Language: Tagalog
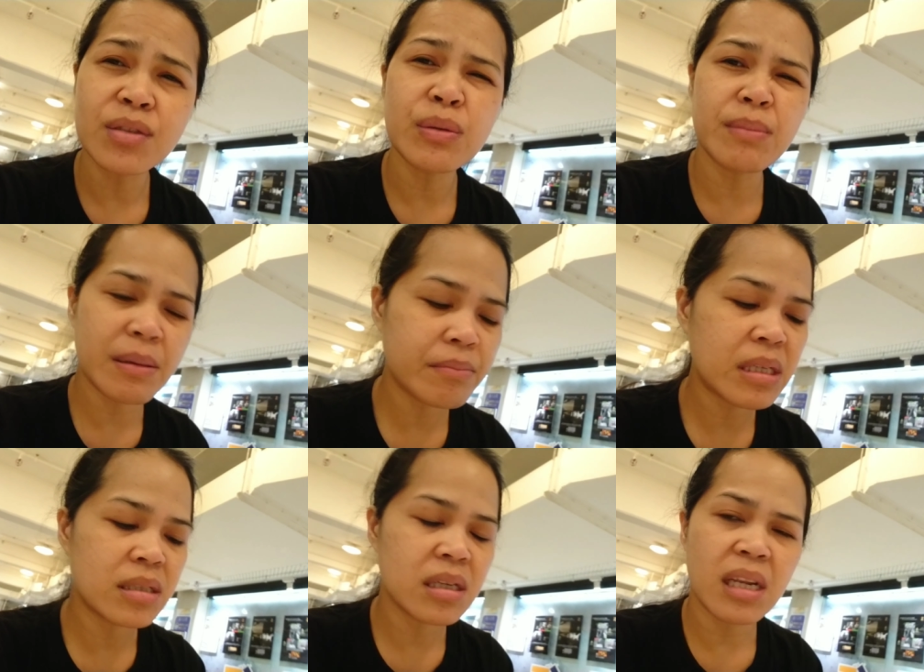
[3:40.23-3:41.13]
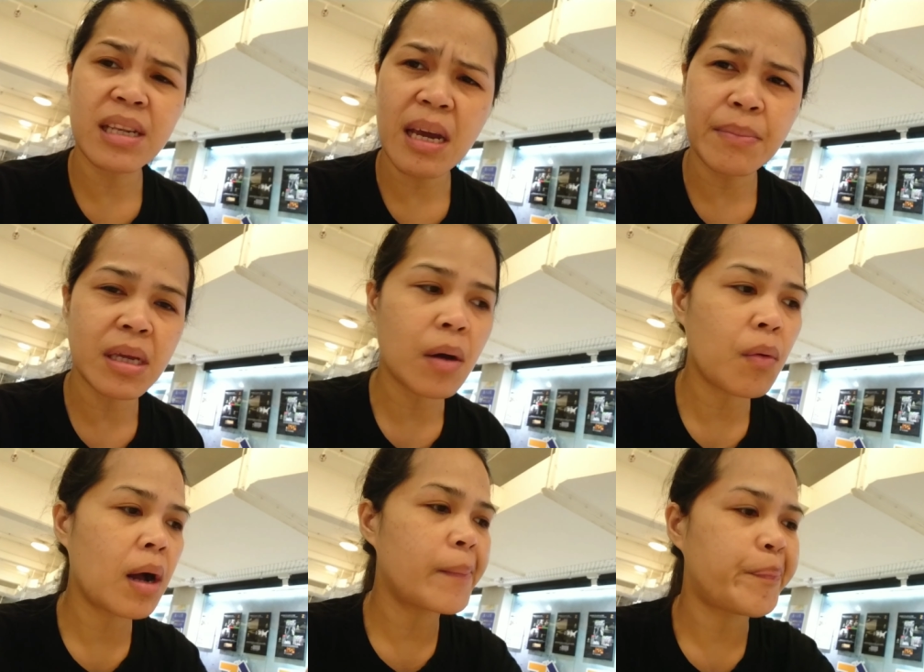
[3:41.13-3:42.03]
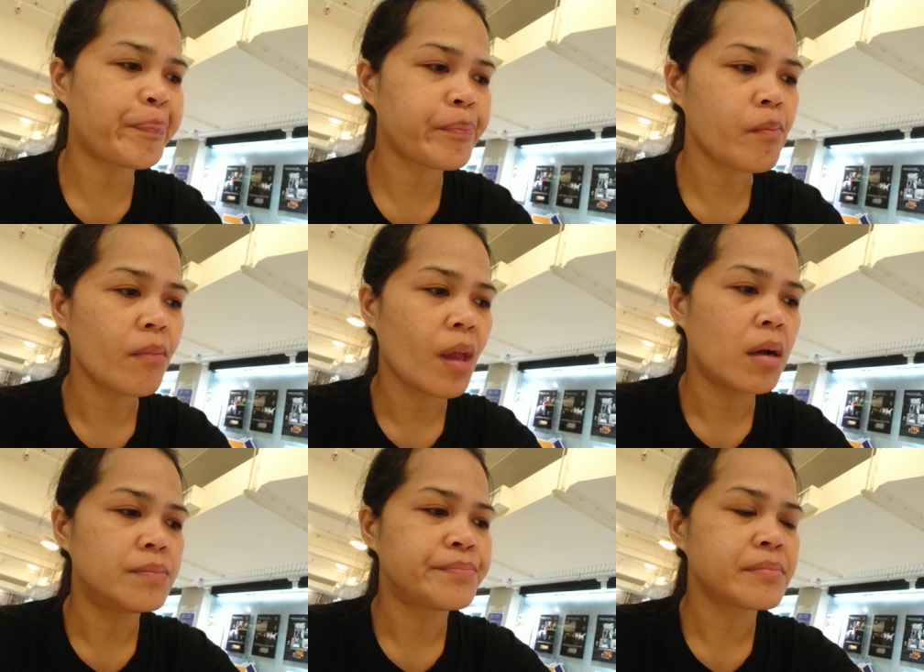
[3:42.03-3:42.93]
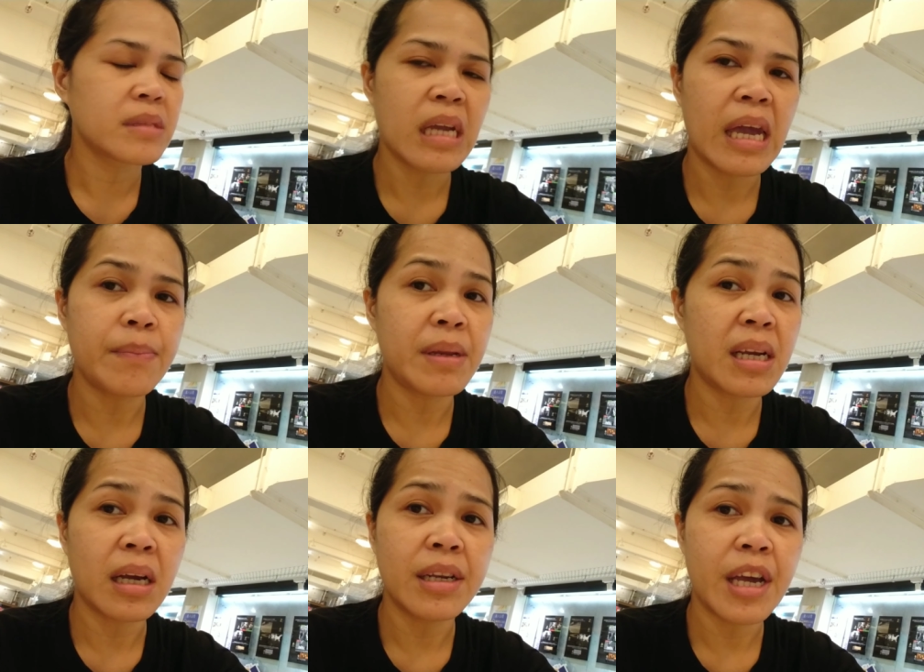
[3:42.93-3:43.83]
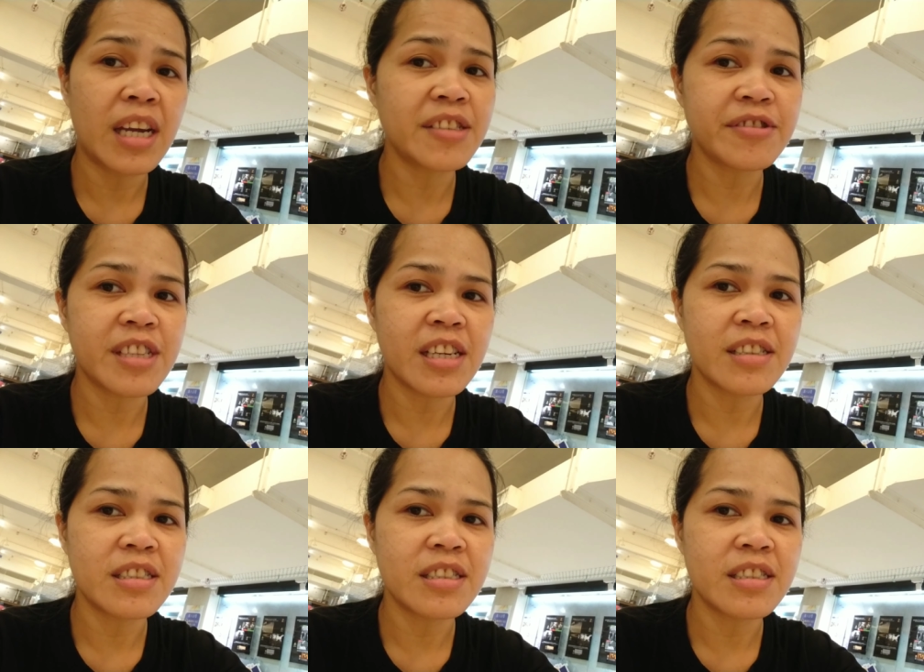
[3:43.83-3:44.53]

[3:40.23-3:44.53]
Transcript: sobrang busy, ang daming gawa. Kahit pinaghandaan ko ng